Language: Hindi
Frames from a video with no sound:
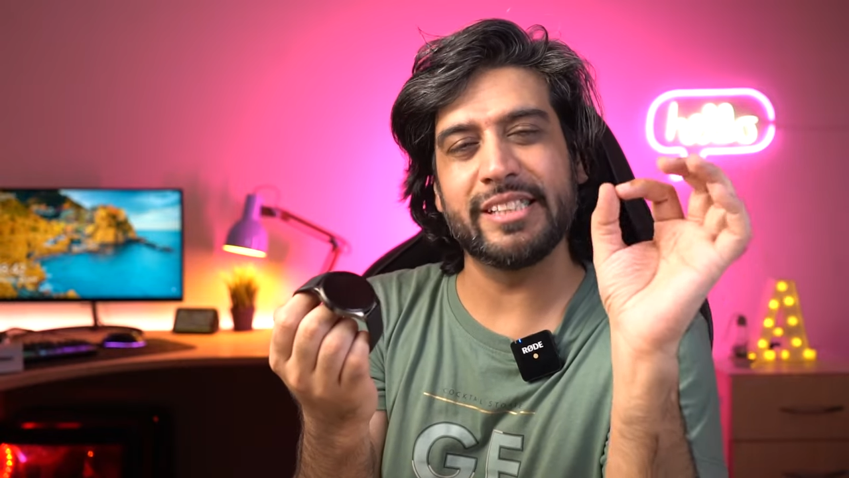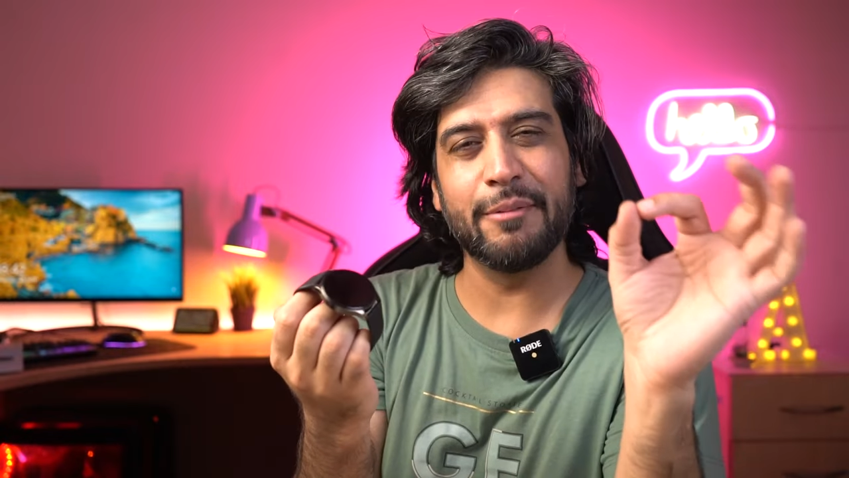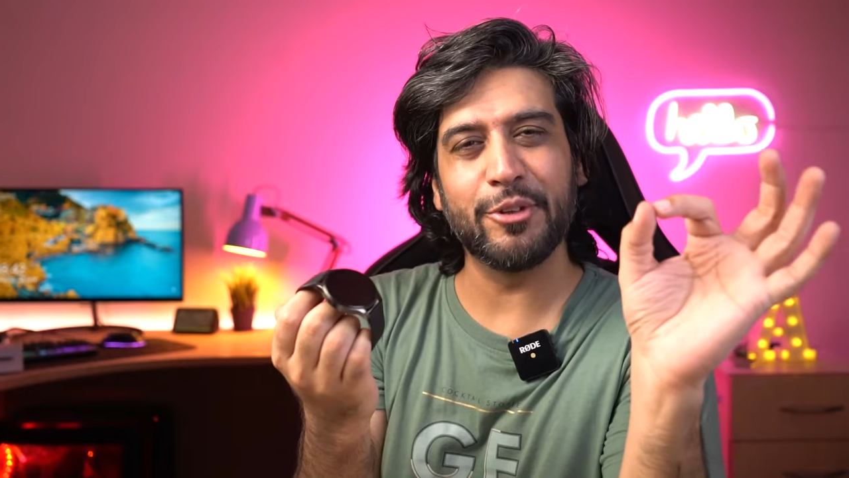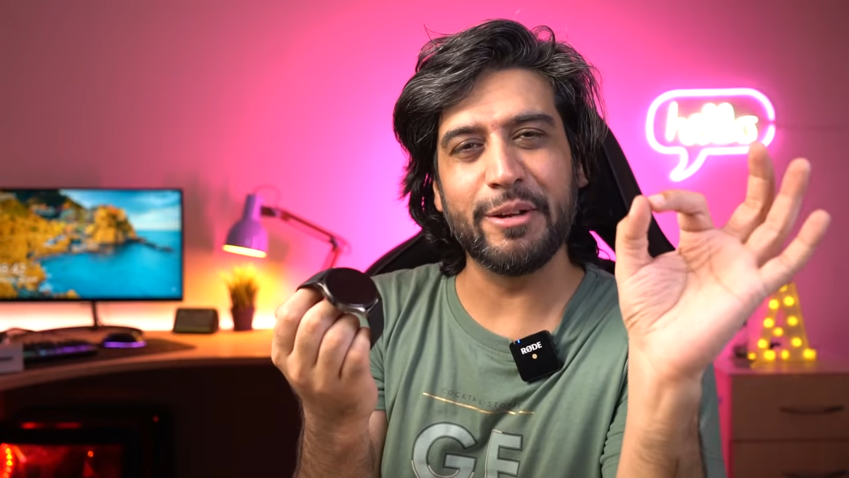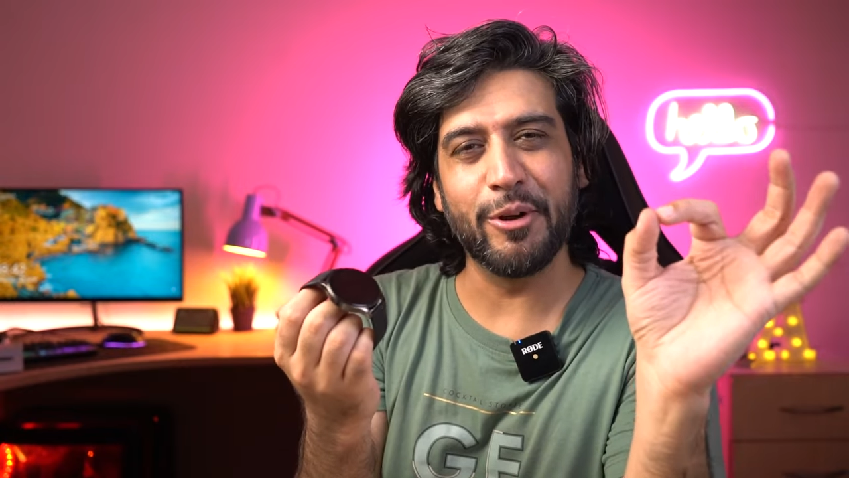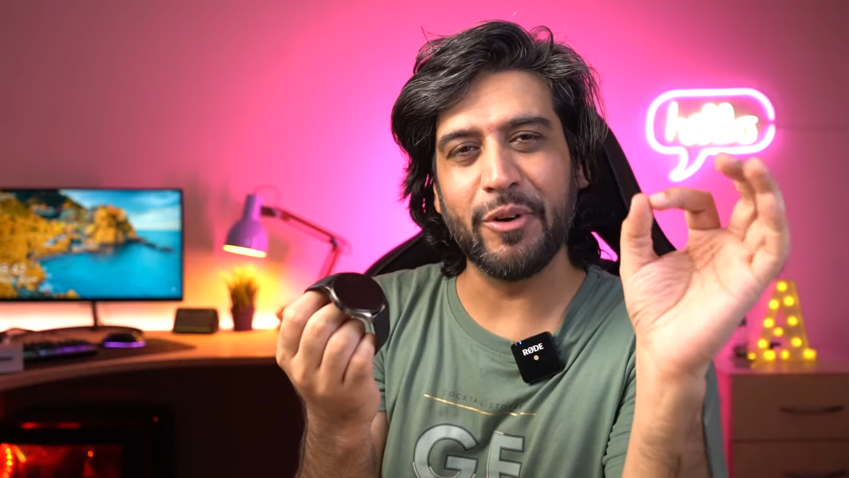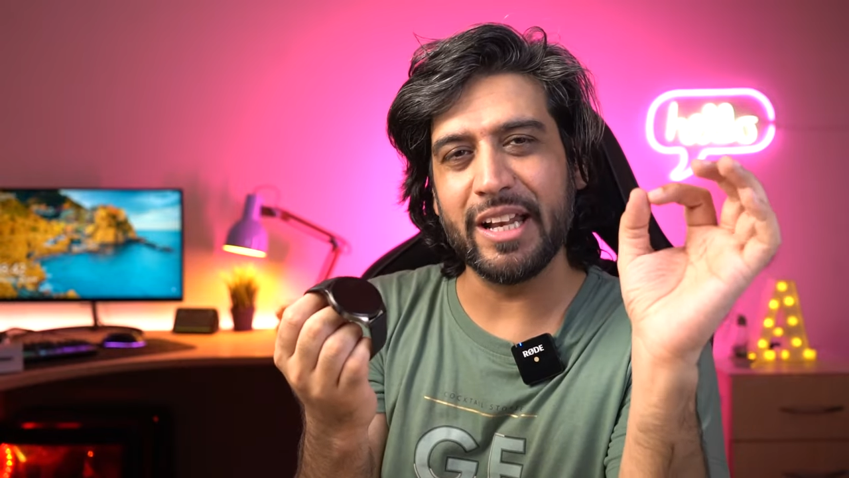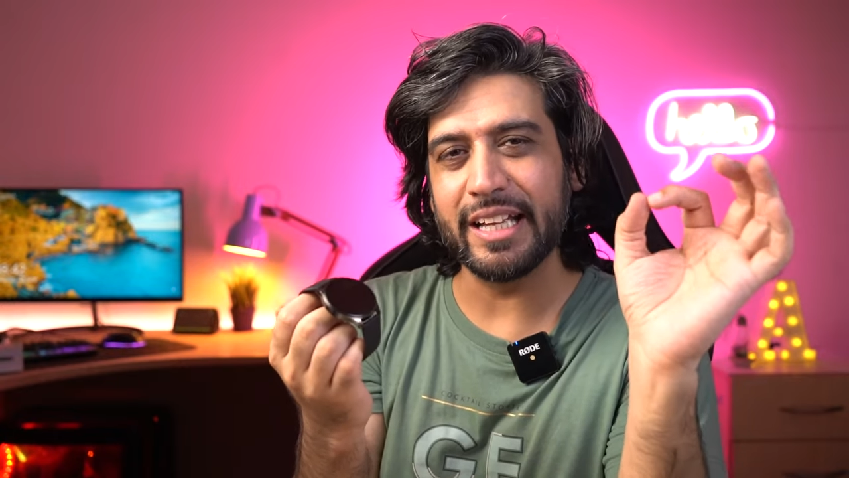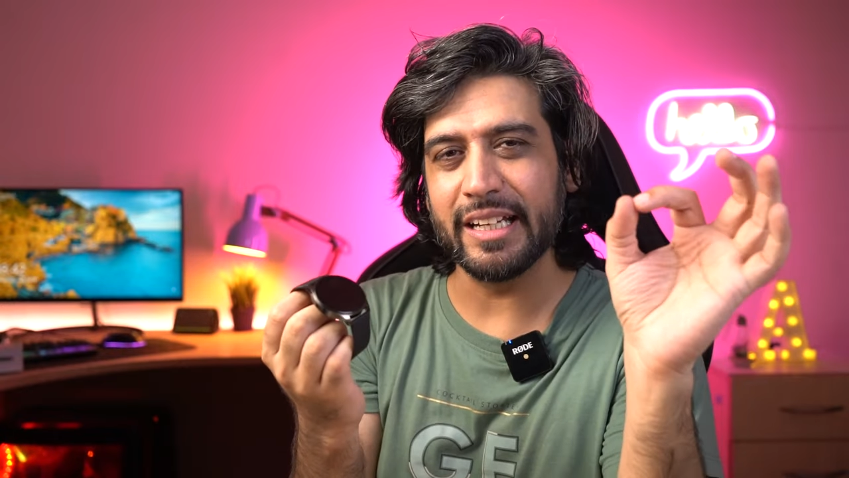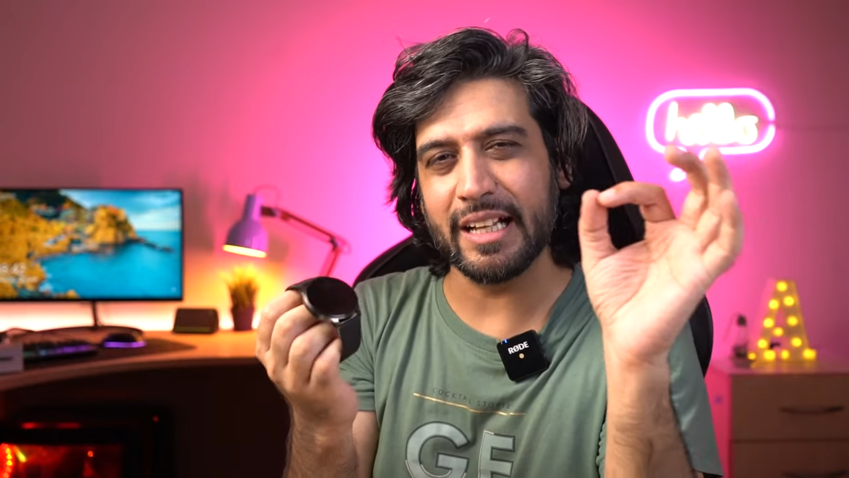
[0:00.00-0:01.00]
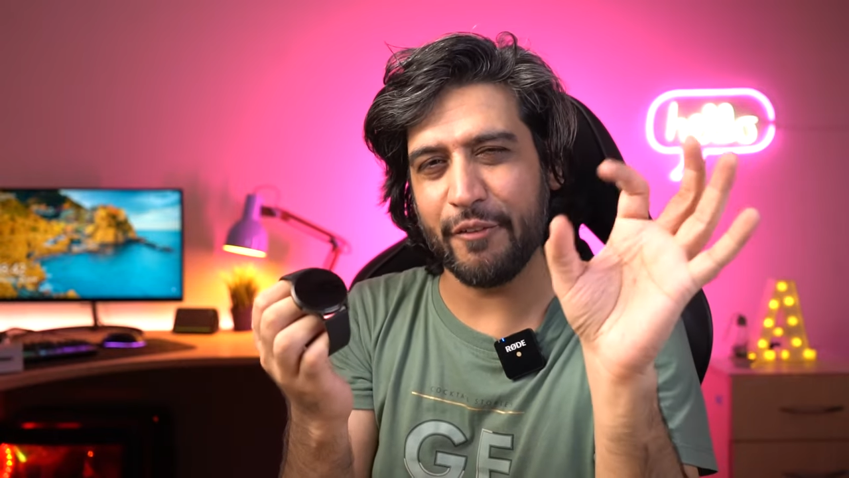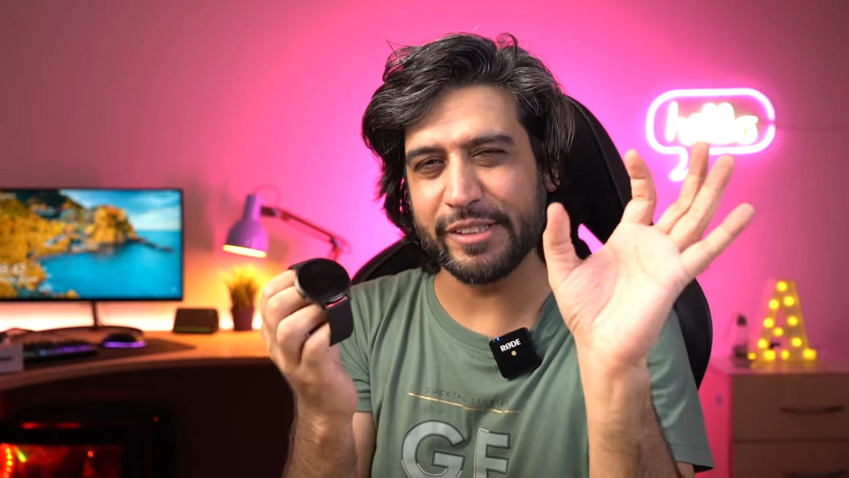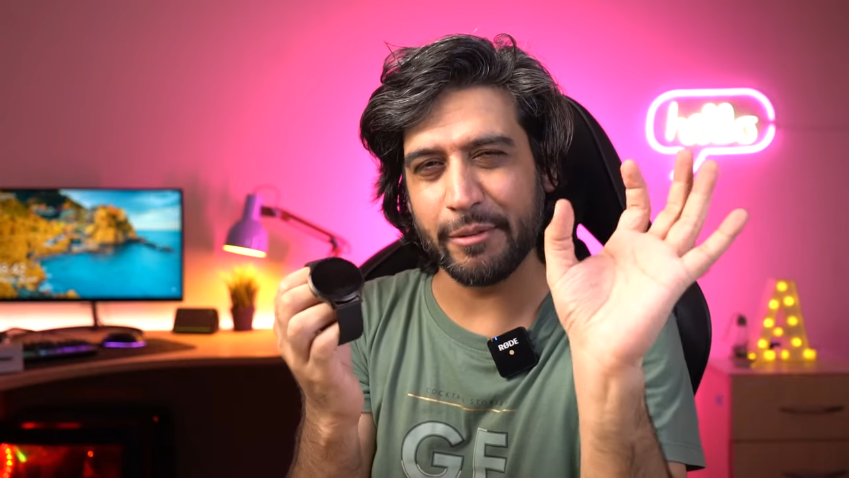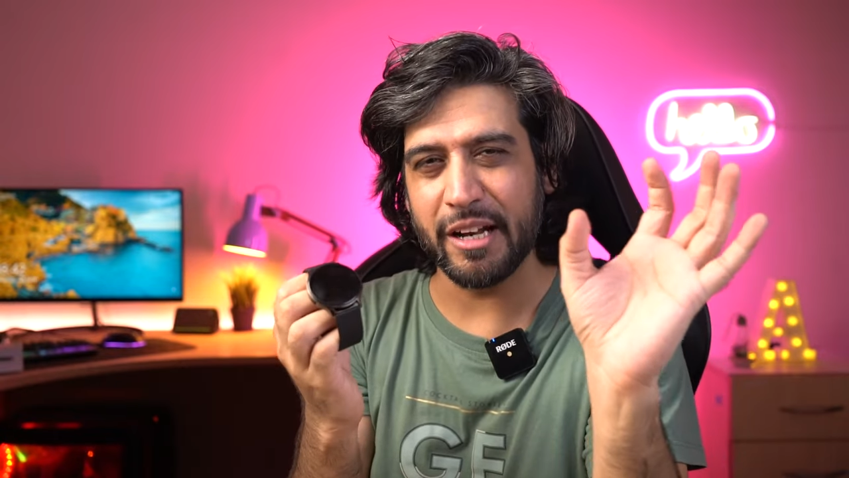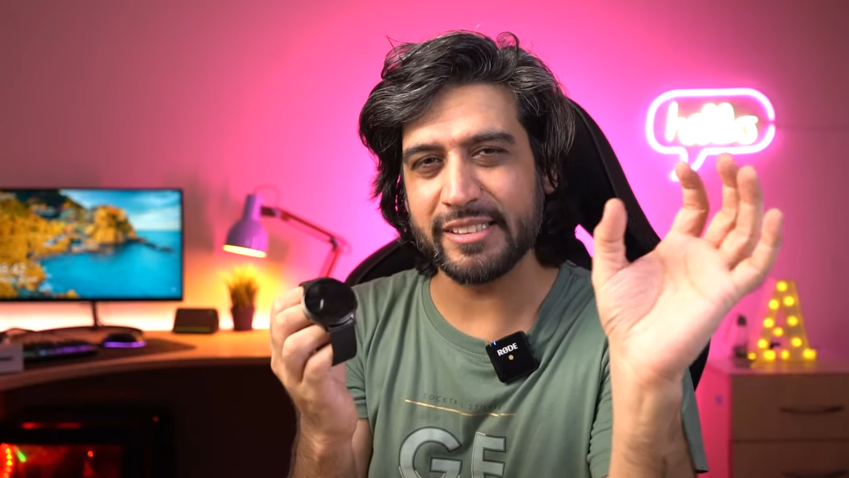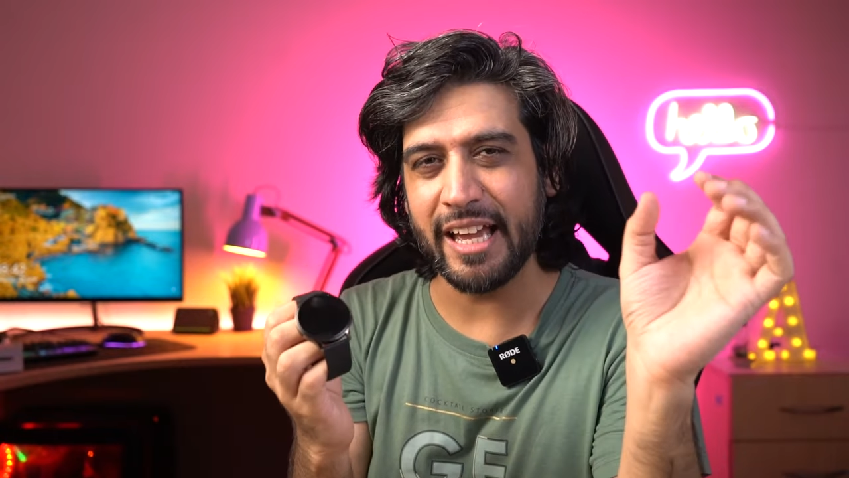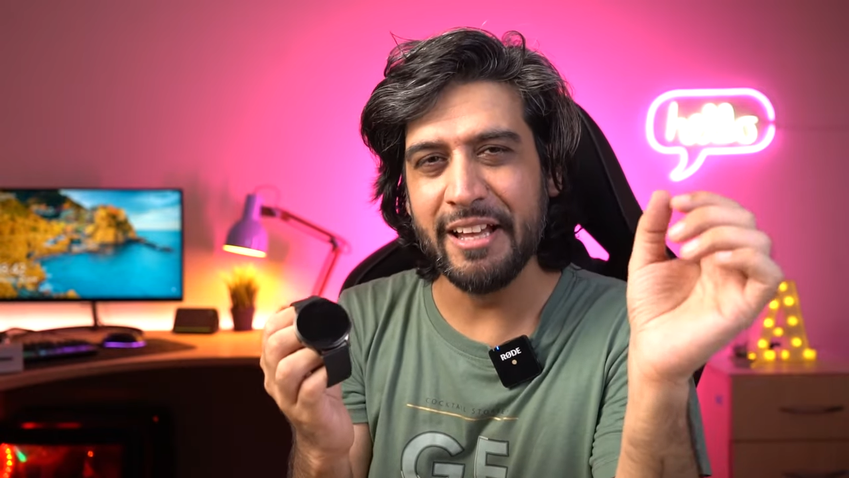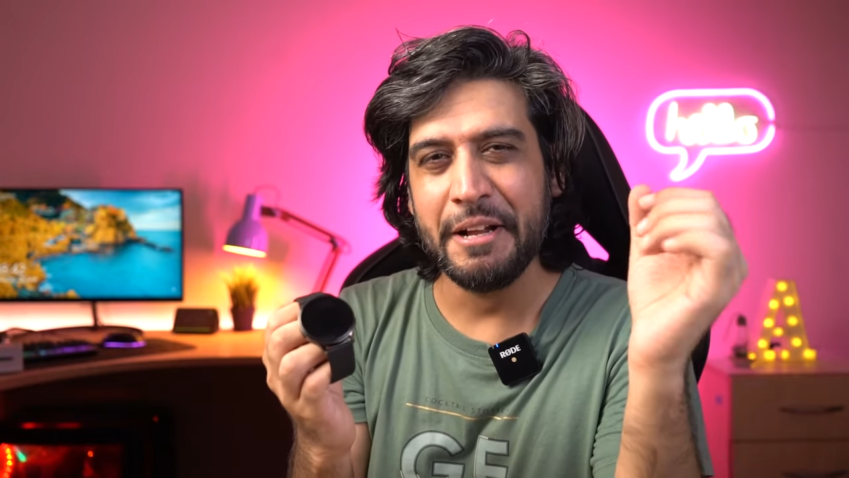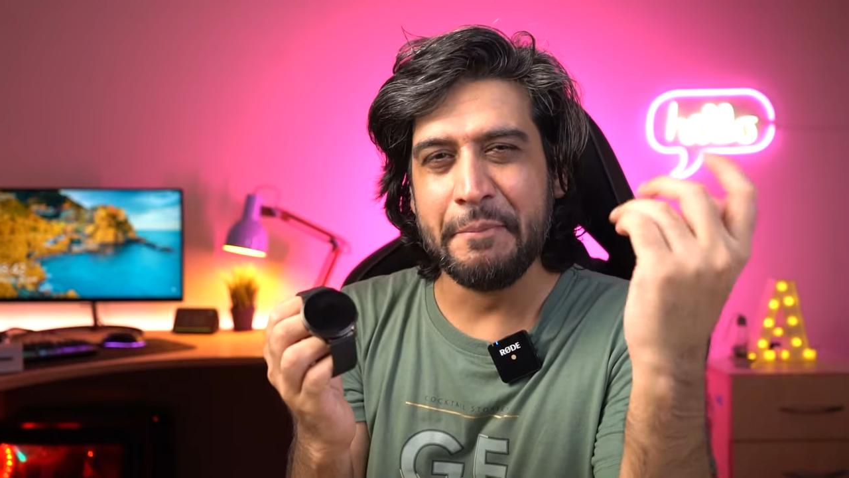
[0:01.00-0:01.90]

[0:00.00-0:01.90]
सेम तो नहीं बोलूंगा लेकिन काफी सिमिलर है